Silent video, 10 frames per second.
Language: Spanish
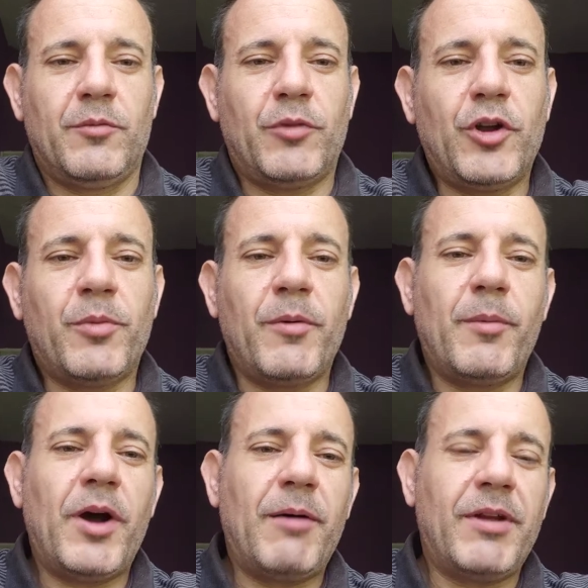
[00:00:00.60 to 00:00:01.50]
Bueno, pues
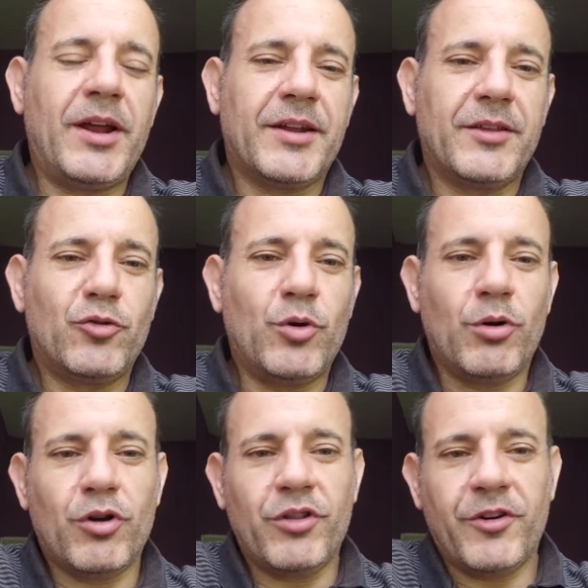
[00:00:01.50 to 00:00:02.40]
vamos a hablar de un
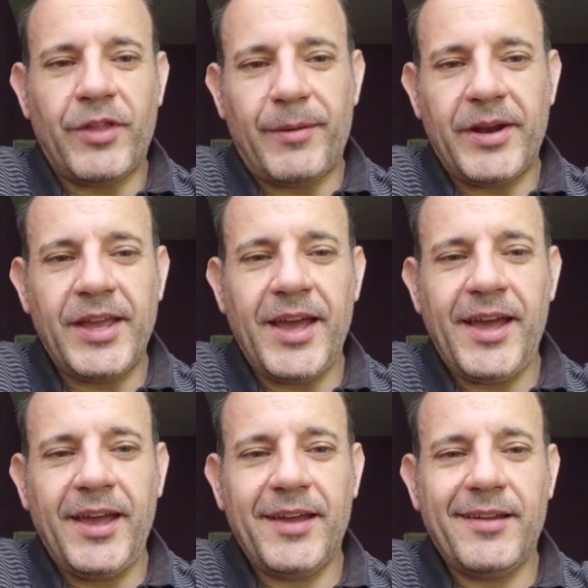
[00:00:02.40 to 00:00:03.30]
nuevo código de
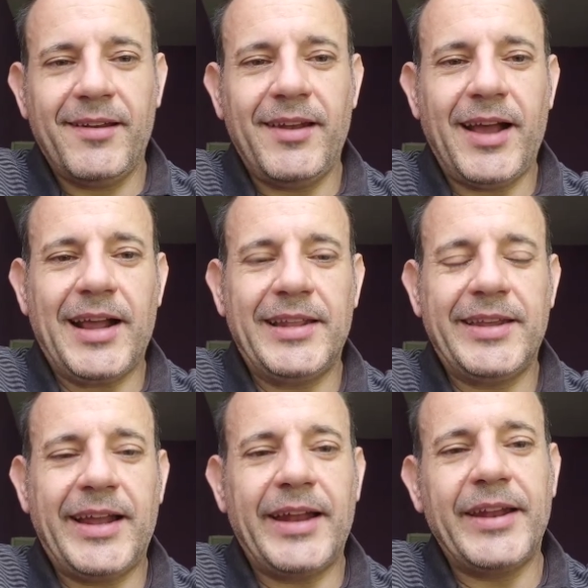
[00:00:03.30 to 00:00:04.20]
averías en la
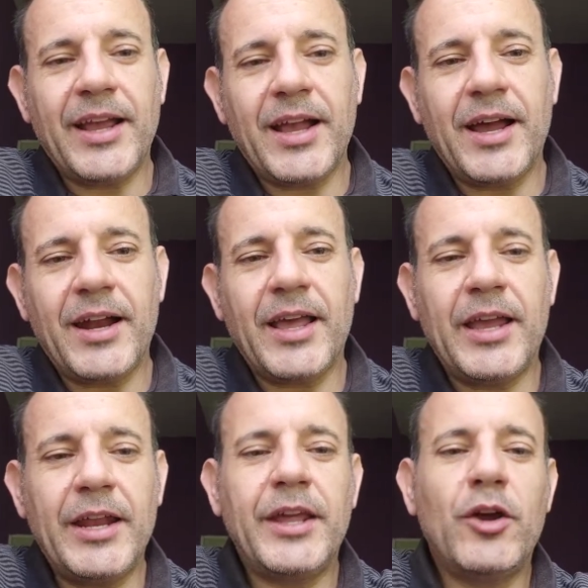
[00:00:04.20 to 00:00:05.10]
caldera NESCAR
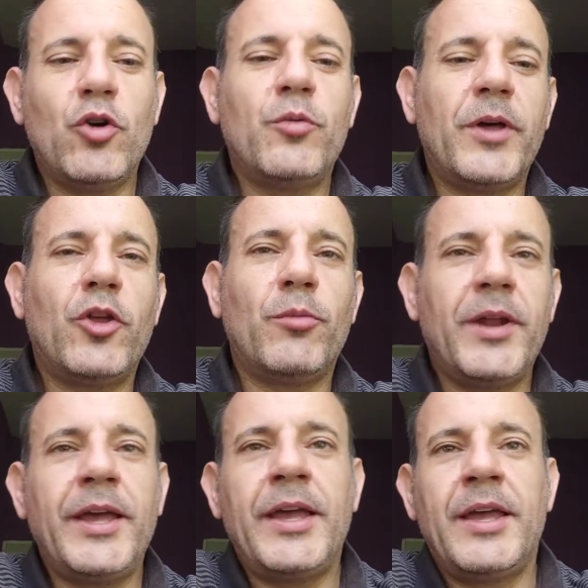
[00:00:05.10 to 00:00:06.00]

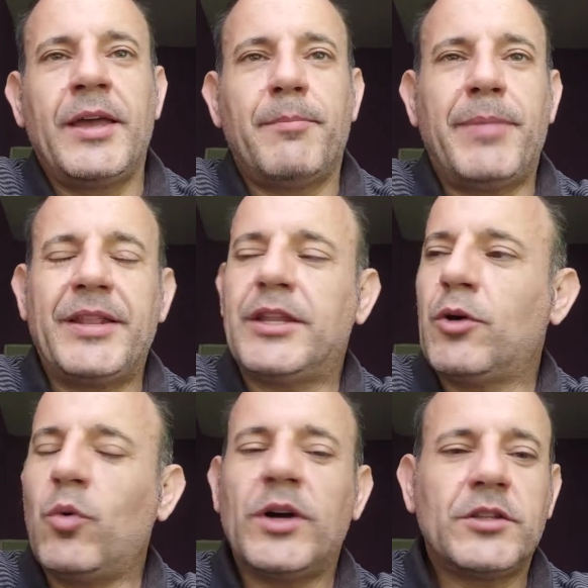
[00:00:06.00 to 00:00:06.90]

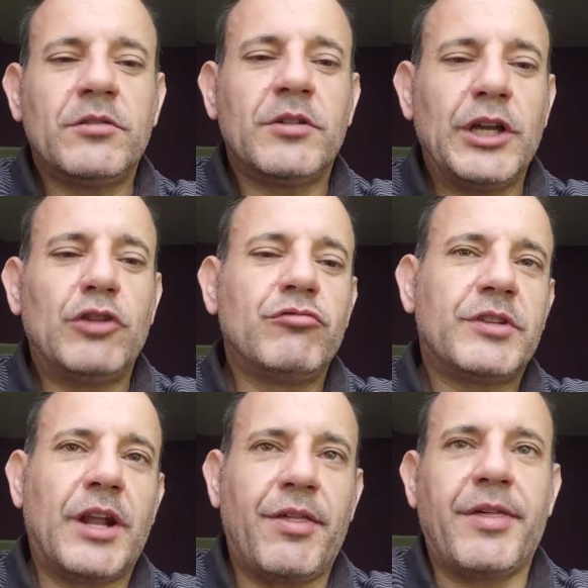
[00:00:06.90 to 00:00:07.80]

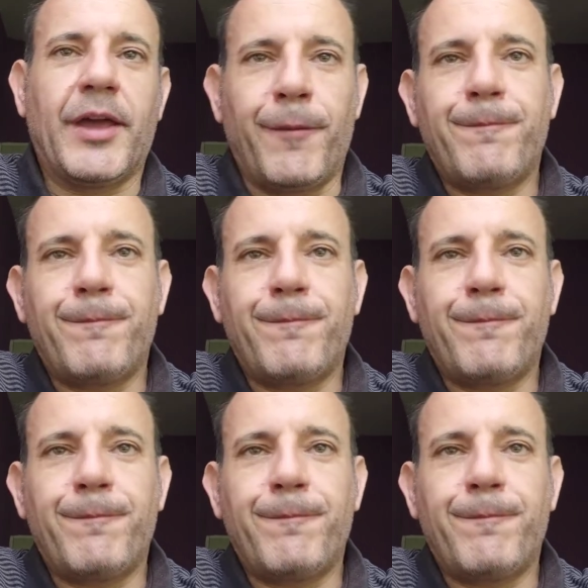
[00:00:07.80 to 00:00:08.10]
NW24-13.